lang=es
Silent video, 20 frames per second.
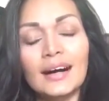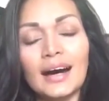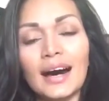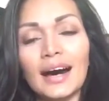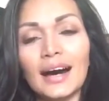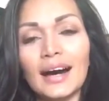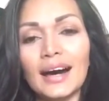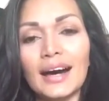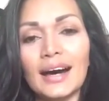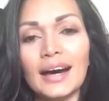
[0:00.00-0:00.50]

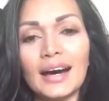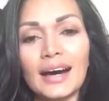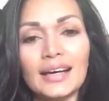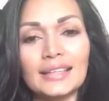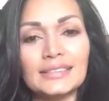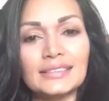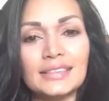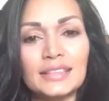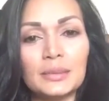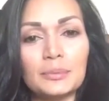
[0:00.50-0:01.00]
Ah,
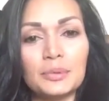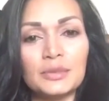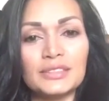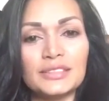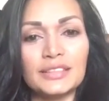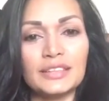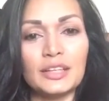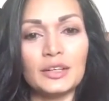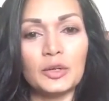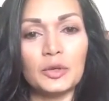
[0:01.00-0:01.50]
así que pues
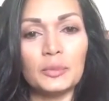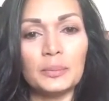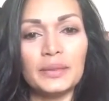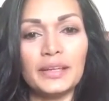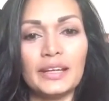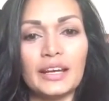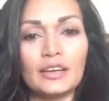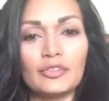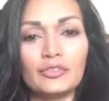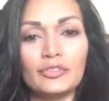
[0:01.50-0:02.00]
aquí con mi
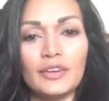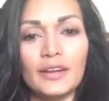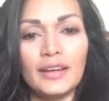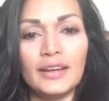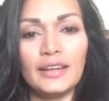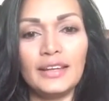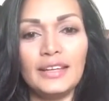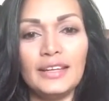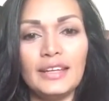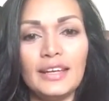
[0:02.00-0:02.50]

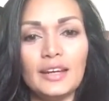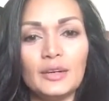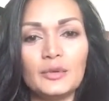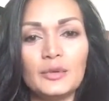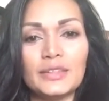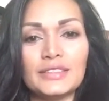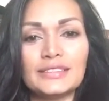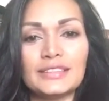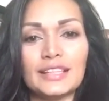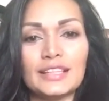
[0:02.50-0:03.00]
café y
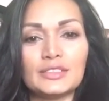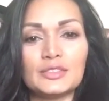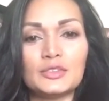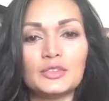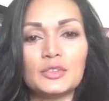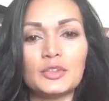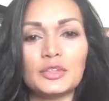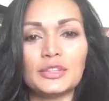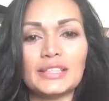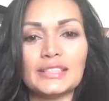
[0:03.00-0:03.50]
algunas de las
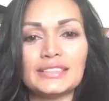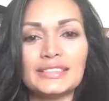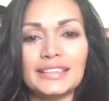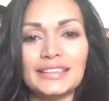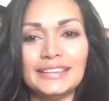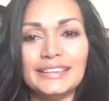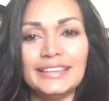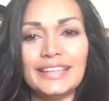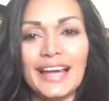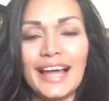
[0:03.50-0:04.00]
notas
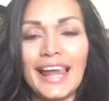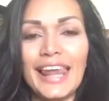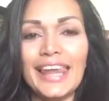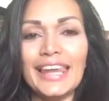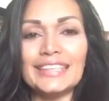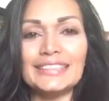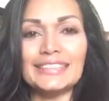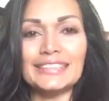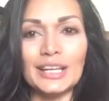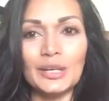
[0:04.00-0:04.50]
del día
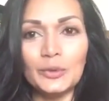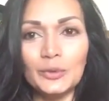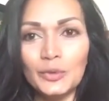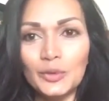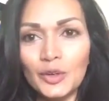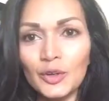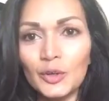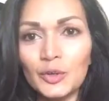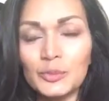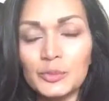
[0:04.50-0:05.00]
les
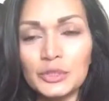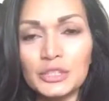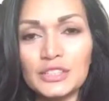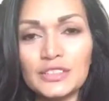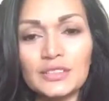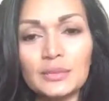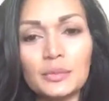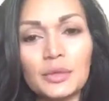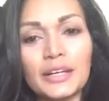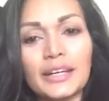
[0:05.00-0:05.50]
saludo con
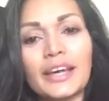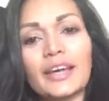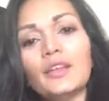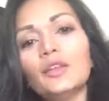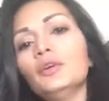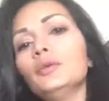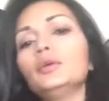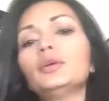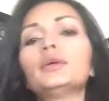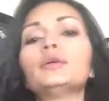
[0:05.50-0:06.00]
muchísimo
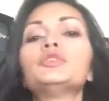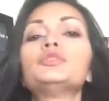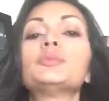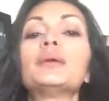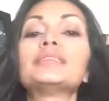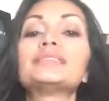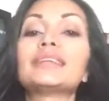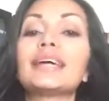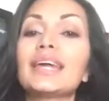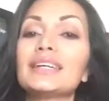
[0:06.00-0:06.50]
agrado. Una vez
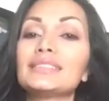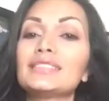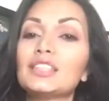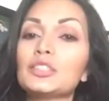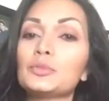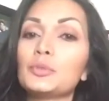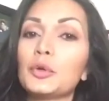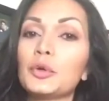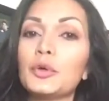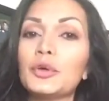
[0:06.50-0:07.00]
más,
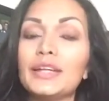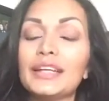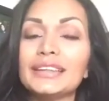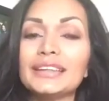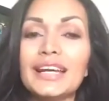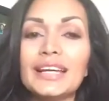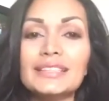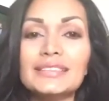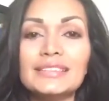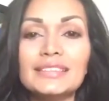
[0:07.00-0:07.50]
gracias por
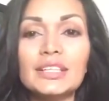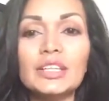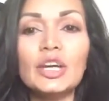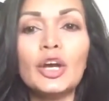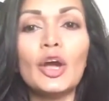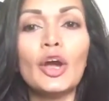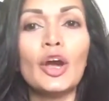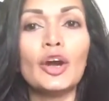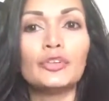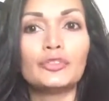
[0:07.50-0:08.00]
conectarse.
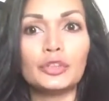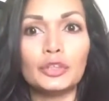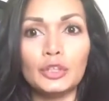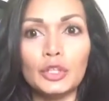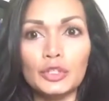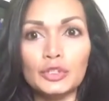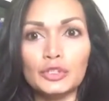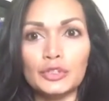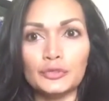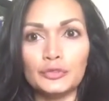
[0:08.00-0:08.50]
For
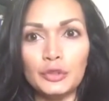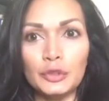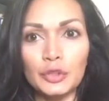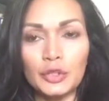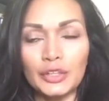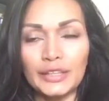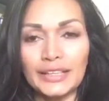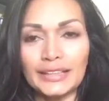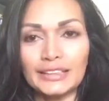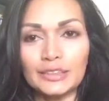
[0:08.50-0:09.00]
those of you
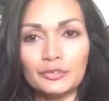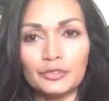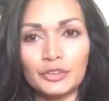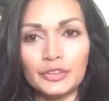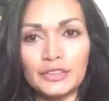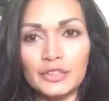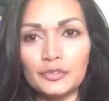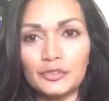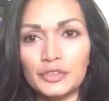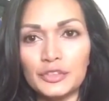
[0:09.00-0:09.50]
connecting
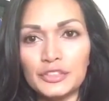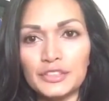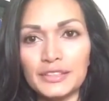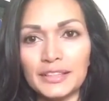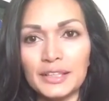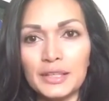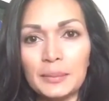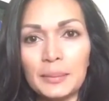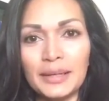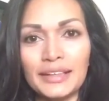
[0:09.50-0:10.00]
for the first
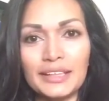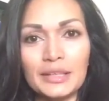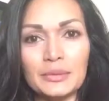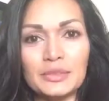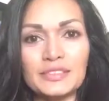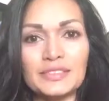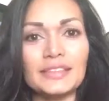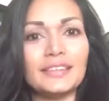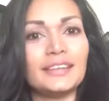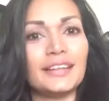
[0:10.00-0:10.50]
time, my name
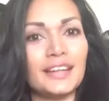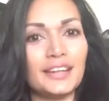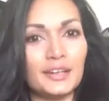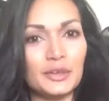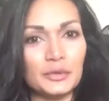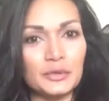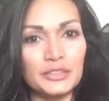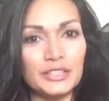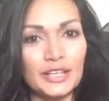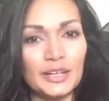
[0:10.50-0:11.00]
is
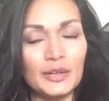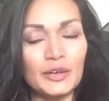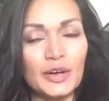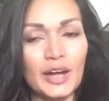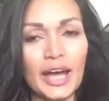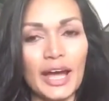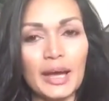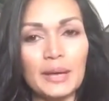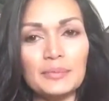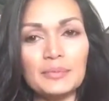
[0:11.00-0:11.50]
Adriana Ruggiero.
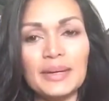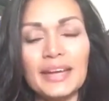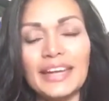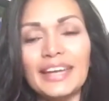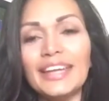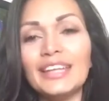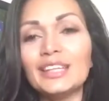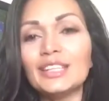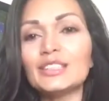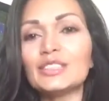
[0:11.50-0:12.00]
I'm
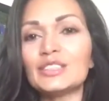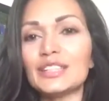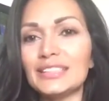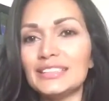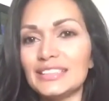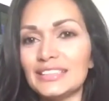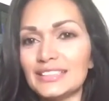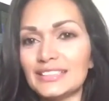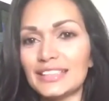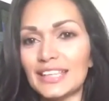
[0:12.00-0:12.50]
in Los
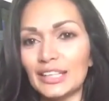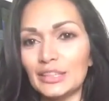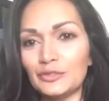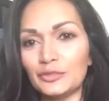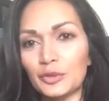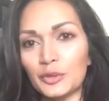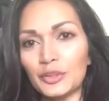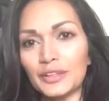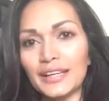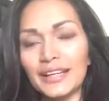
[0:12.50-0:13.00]
Angeles,
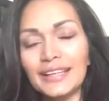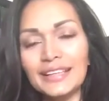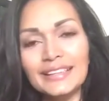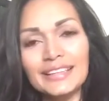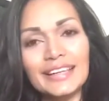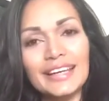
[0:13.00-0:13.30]
California,